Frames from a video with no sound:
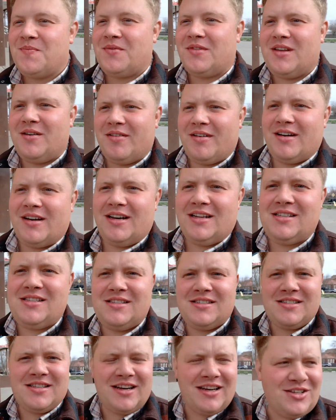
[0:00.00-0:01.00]
Там как раз
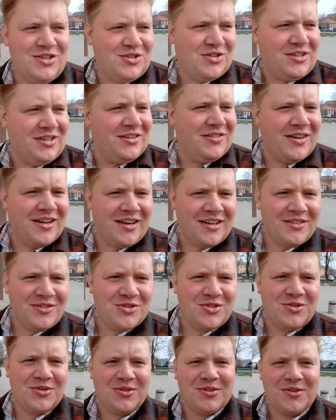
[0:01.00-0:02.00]
сестра что-то говорил,
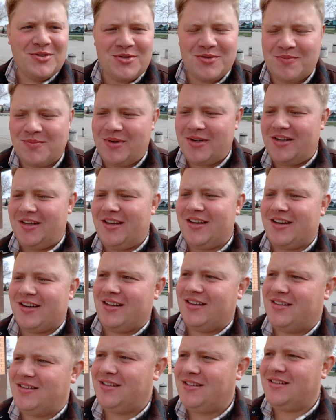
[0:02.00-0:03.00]
что он должен
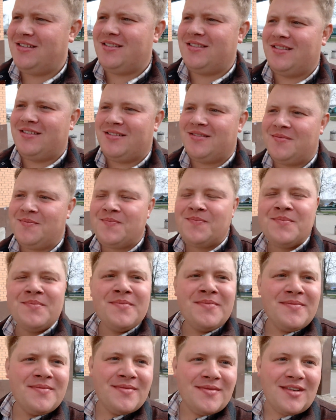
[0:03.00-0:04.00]
приехать.
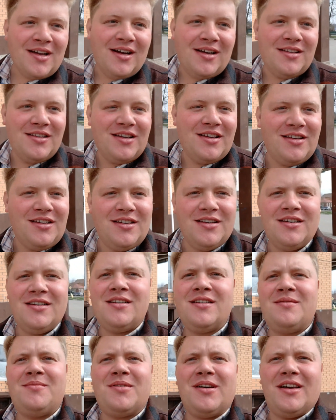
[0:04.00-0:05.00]
Деньги
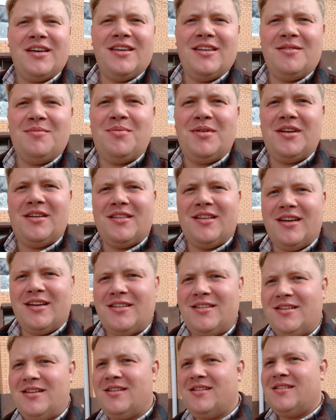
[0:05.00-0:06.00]
какие-то
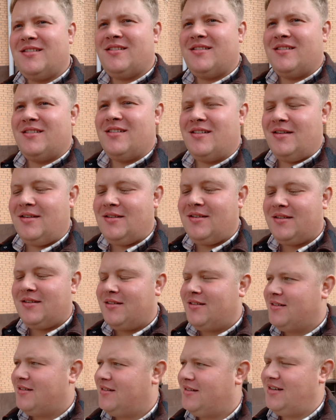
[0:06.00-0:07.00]
передать.
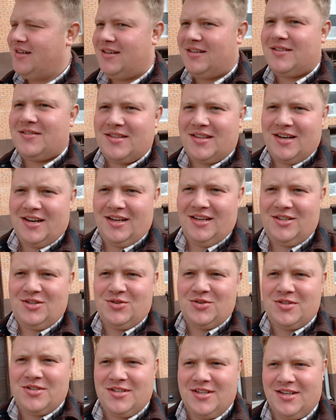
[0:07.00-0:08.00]
Сейчас
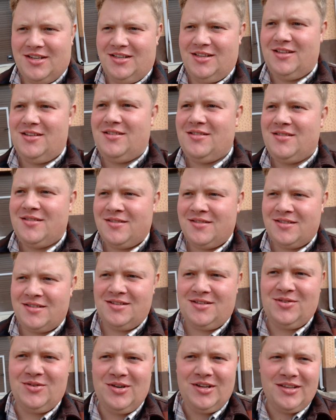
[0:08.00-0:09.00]
встречусь заодно.
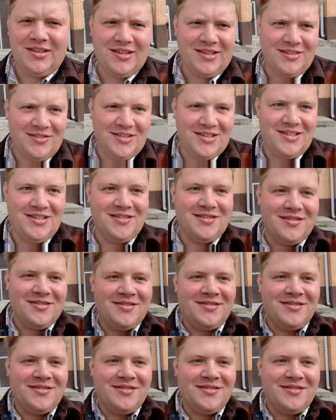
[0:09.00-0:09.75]
Сто лет не видел.